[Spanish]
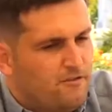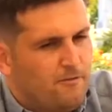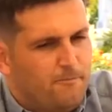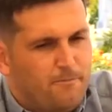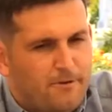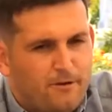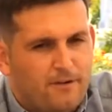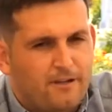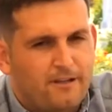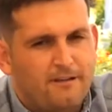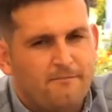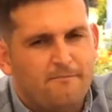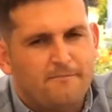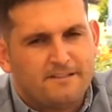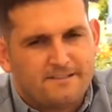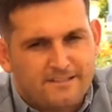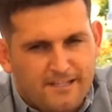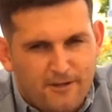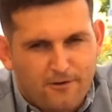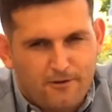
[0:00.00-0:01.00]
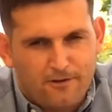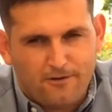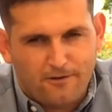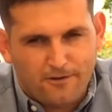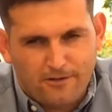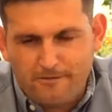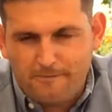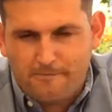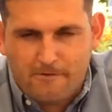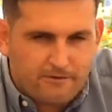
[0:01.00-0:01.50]
espero que mis hijos y los días
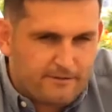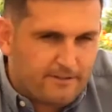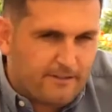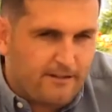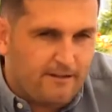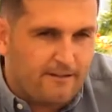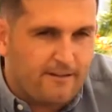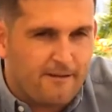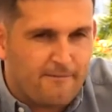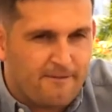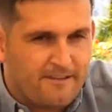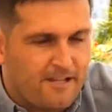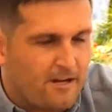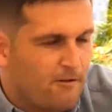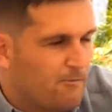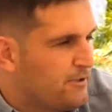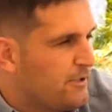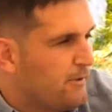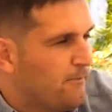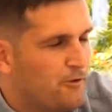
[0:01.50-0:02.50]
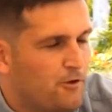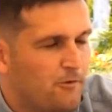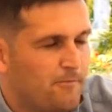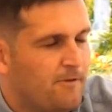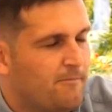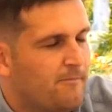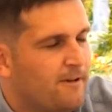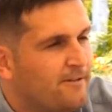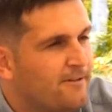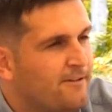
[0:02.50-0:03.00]
de mi hermano estén el día de mañana como estamos yo y mi
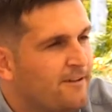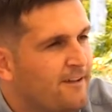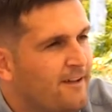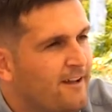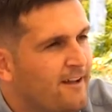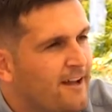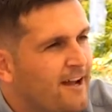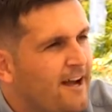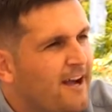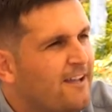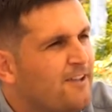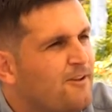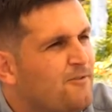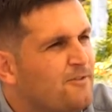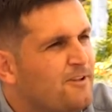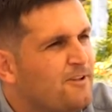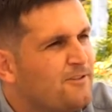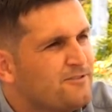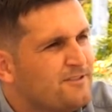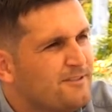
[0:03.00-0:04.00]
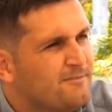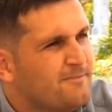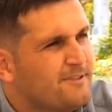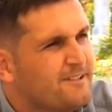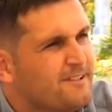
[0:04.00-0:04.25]
hermano. Bueno, aquí unidos siempre.